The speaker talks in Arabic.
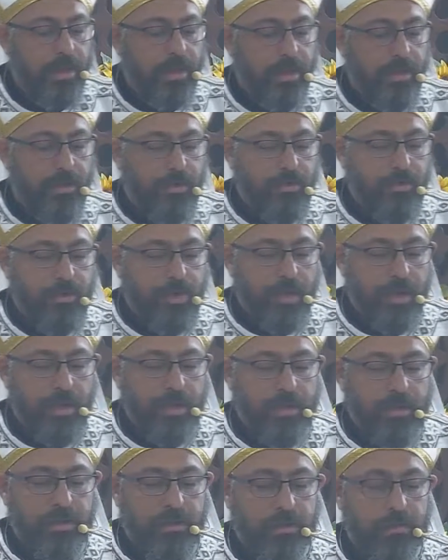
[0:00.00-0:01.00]

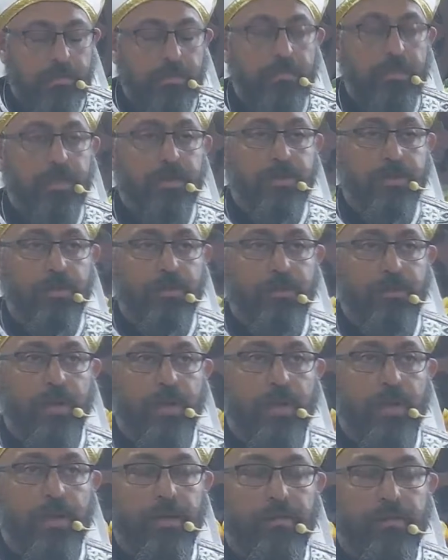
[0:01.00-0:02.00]
الأولى
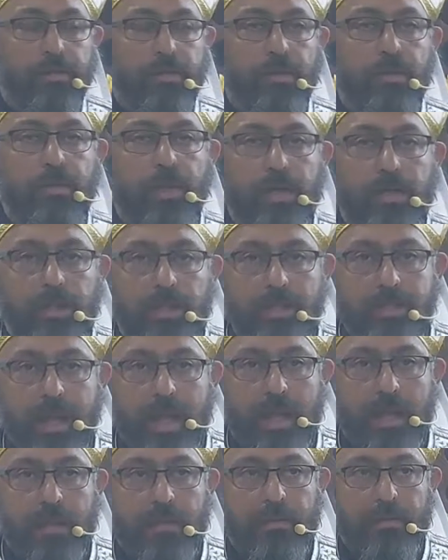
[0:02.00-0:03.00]
بنشوفها في لوقا
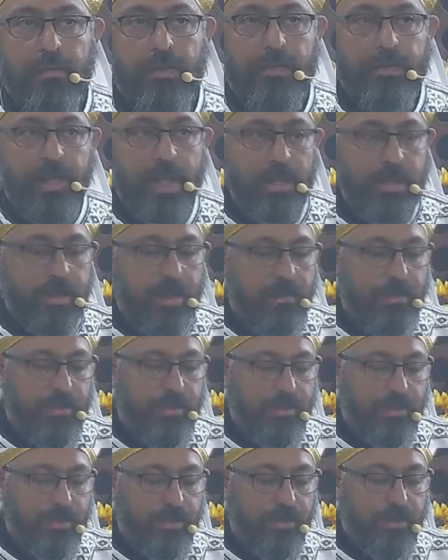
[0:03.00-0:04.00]
تسعة والتانية
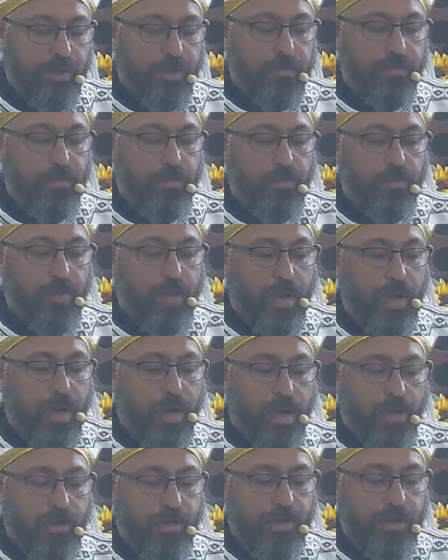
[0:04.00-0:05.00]
بنشوفها في لوقا
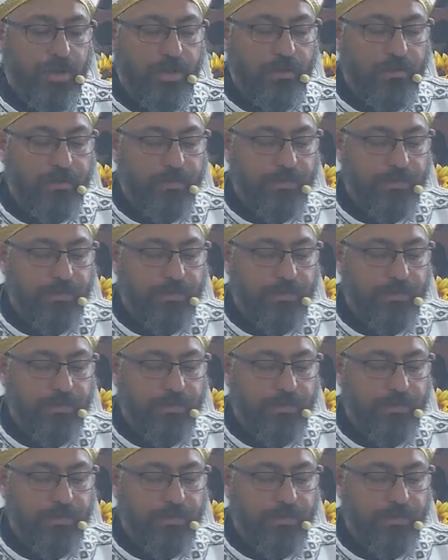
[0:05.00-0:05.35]
عشرة